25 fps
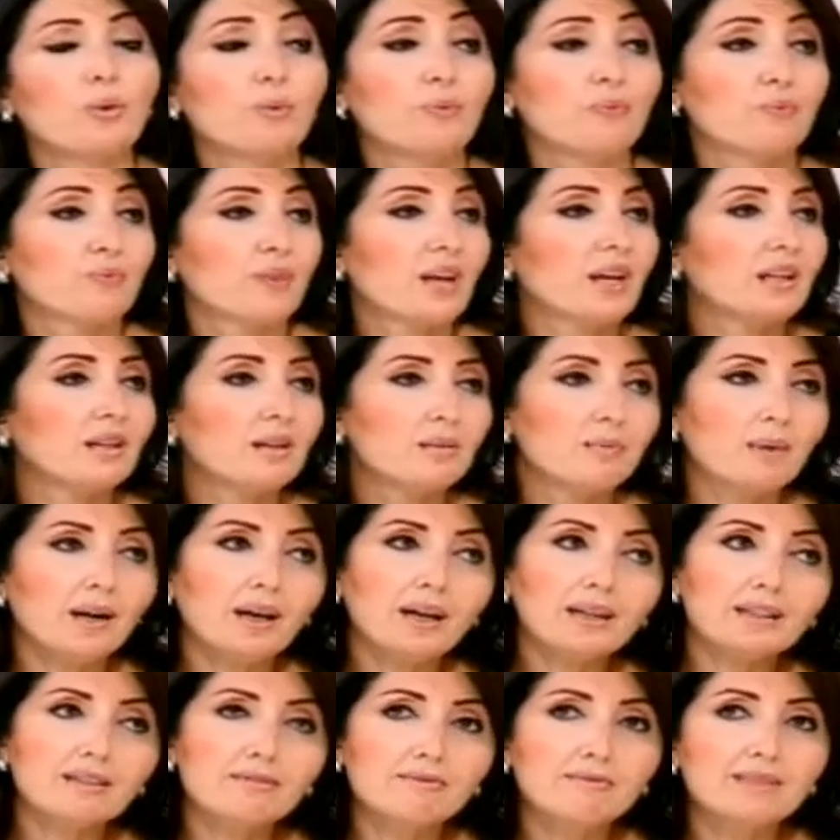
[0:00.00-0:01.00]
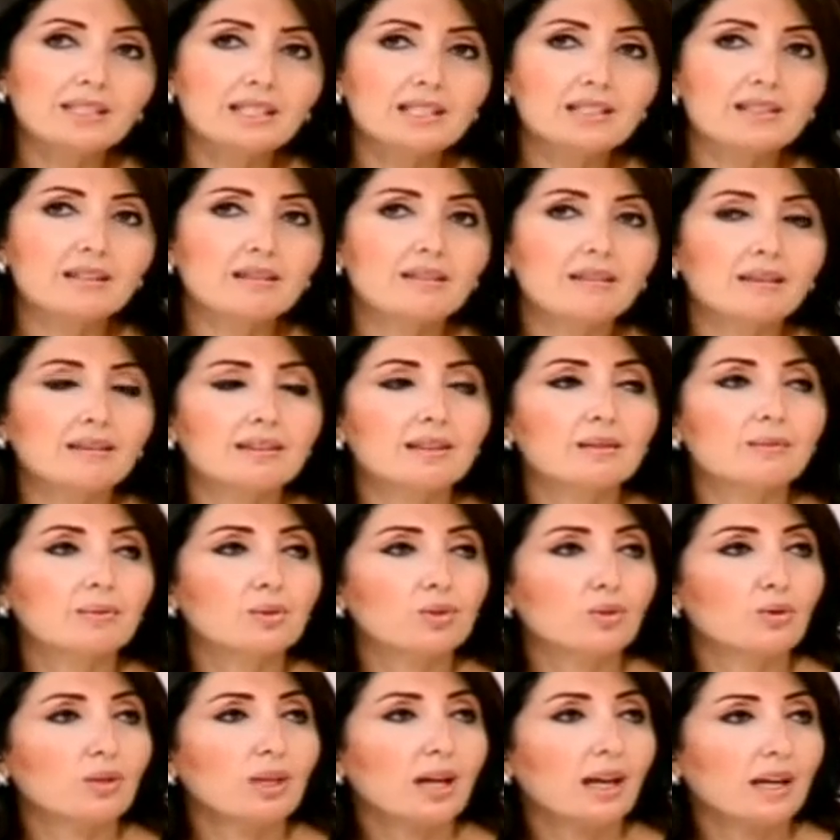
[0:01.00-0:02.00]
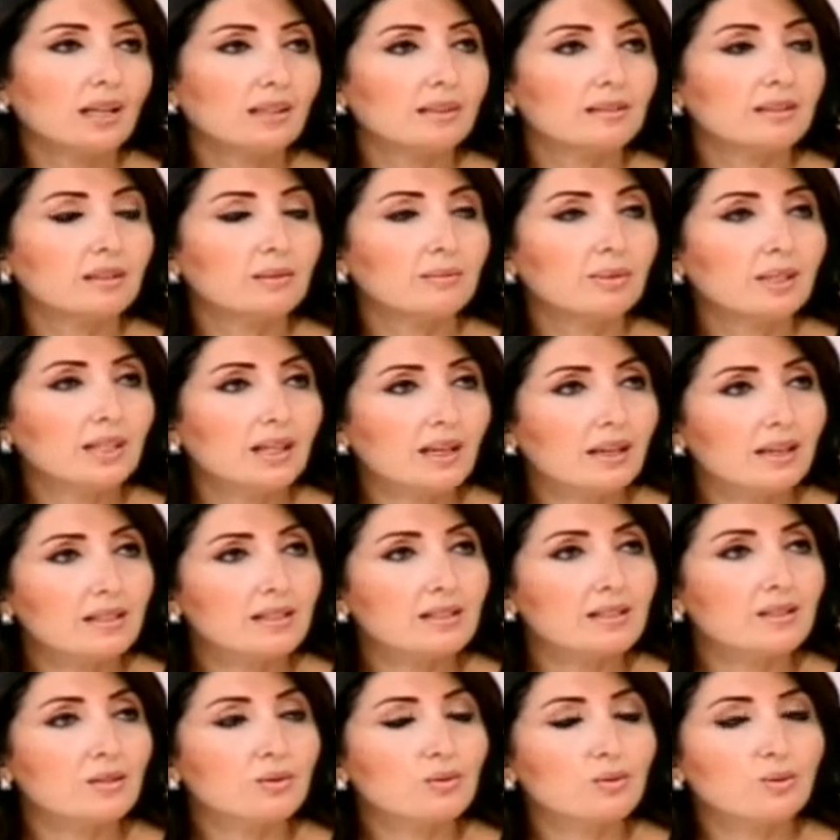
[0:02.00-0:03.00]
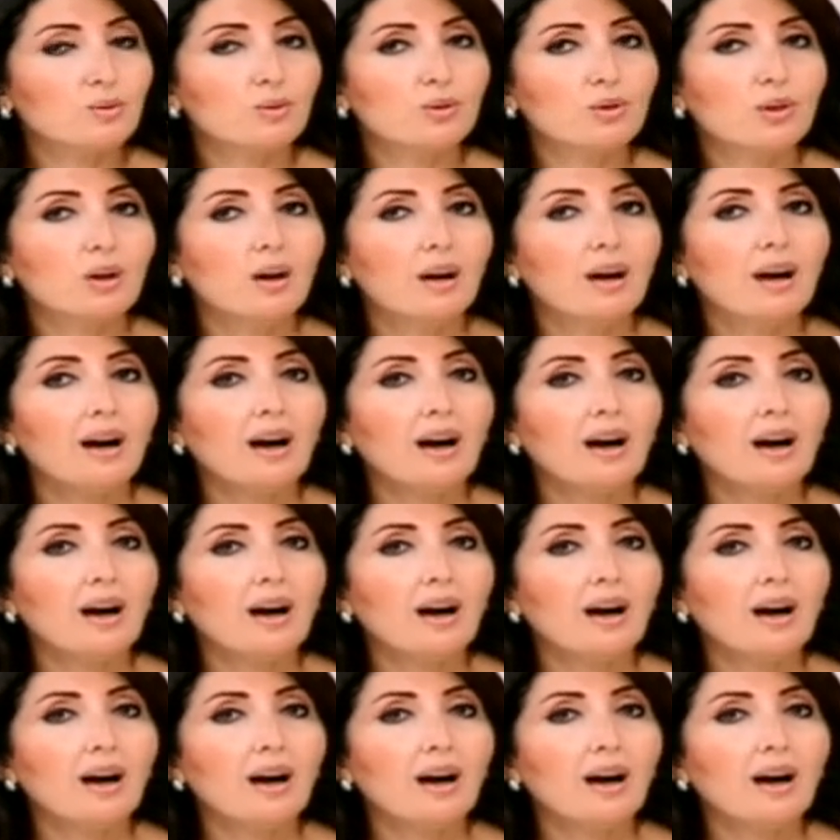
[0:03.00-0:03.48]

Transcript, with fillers: so, انا بعرف من الستات اللي بيجوا لعندي بالانستيتيو